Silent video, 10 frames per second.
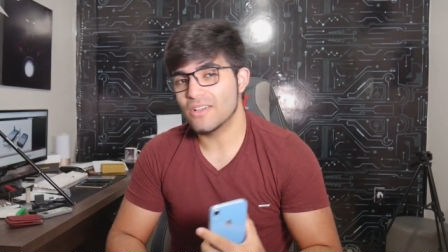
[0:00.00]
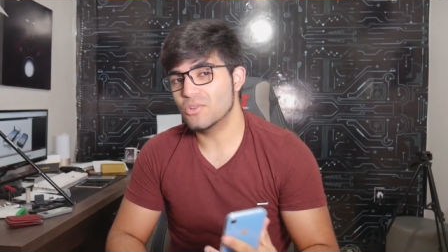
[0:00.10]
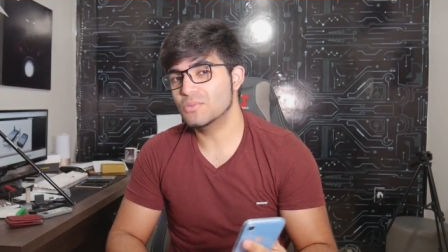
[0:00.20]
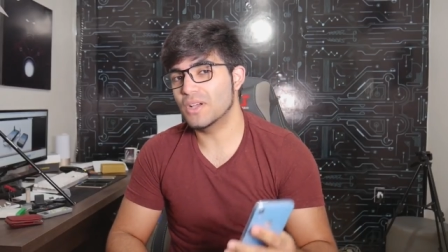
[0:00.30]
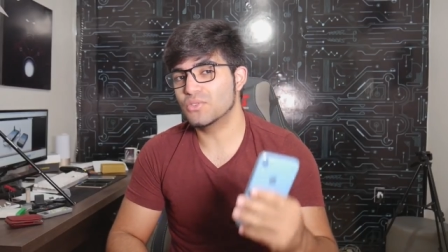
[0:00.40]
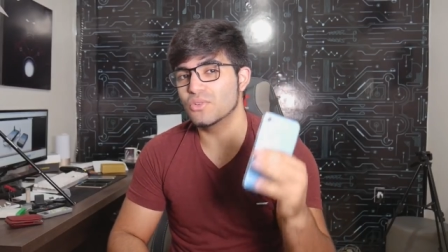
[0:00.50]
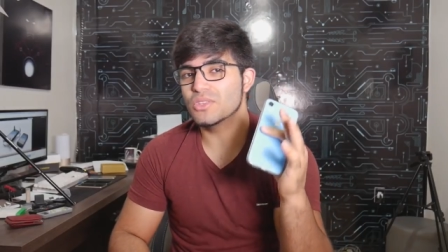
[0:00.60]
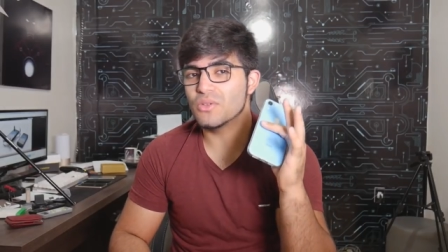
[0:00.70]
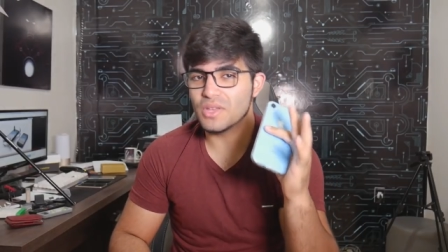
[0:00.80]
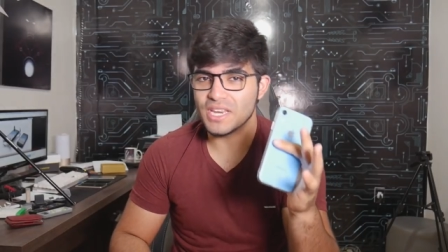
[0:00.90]
o
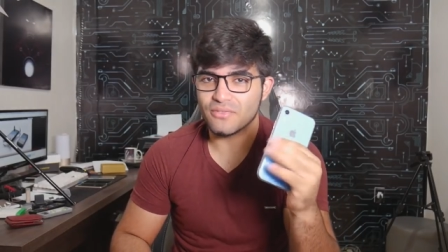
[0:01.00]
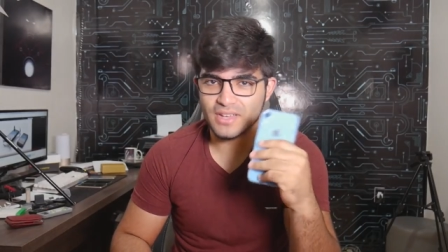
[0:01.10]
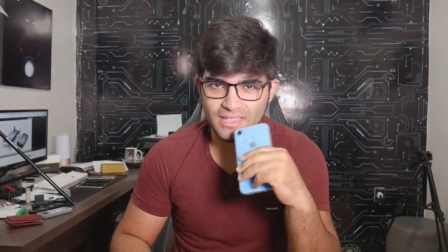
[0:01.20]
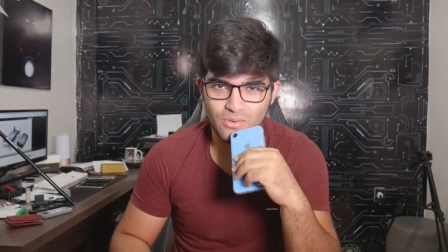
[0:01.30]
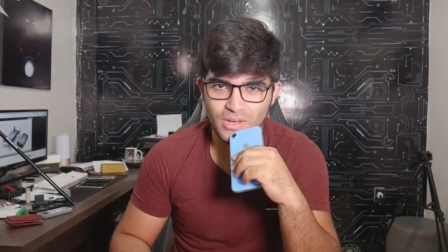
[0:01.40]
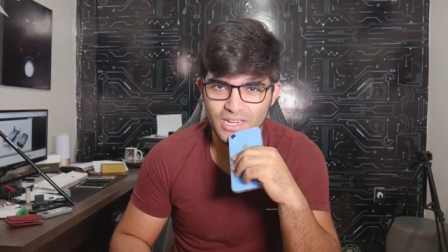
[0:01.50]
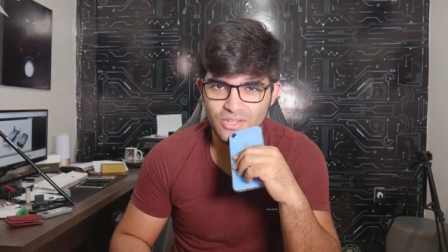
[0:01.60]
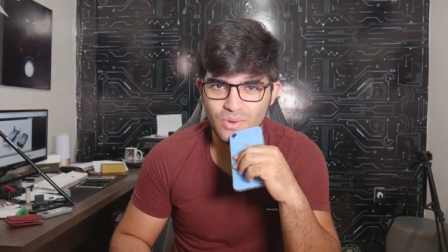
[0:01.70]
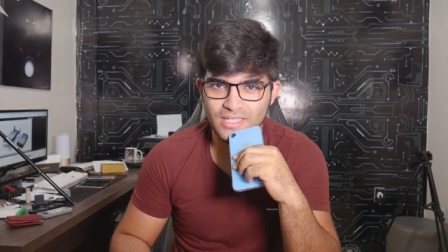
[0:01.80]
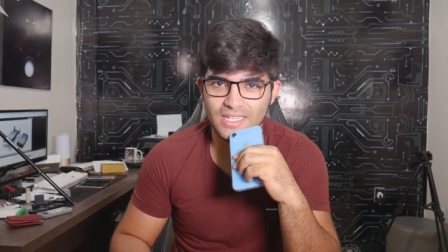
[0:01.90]
smartphone não iria ficar tão
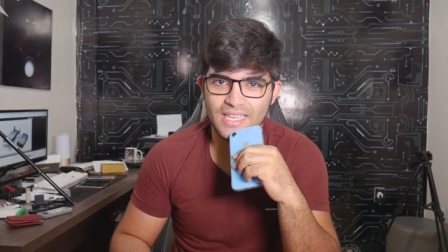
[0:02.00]
grande com essa